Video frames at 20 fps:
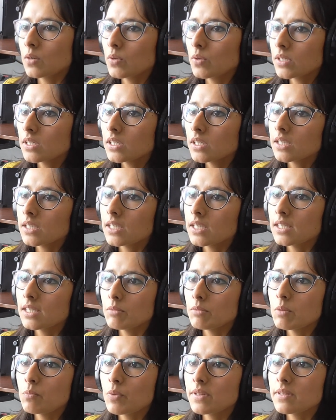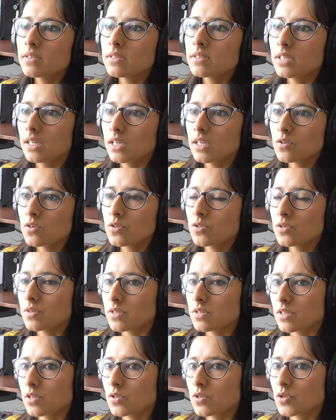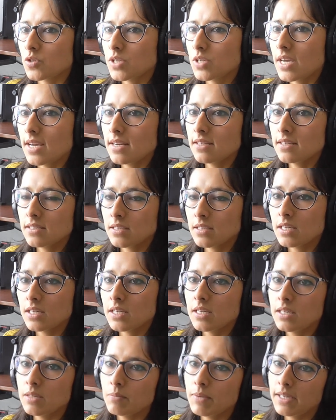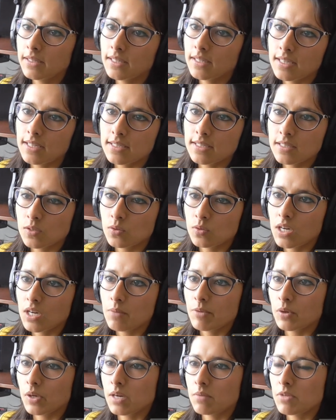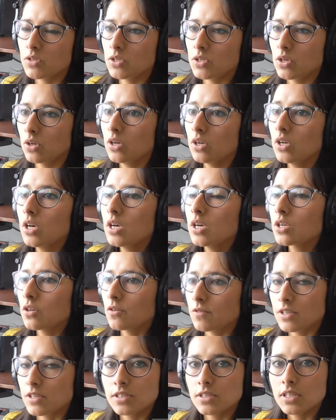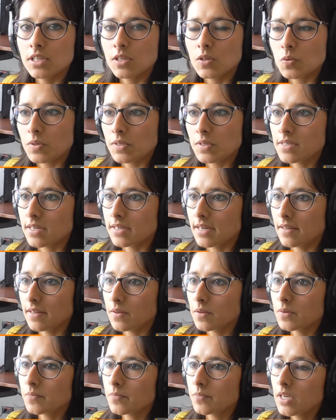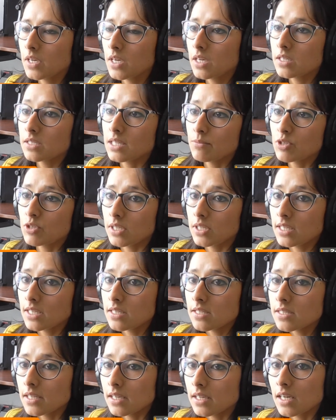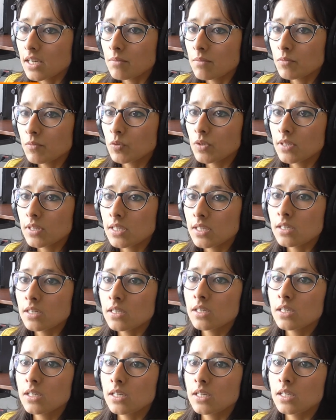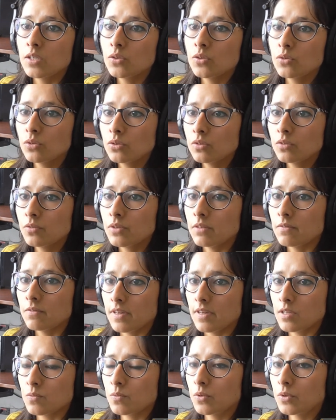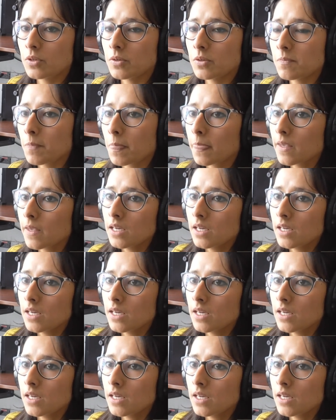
Recuerden que también pueden seguirnos en redes sociales eh, para enterarse de toda la programación que ofrece nuestra radio. Estamos en Instagram, Twitter, eh, YouTube y Facebook.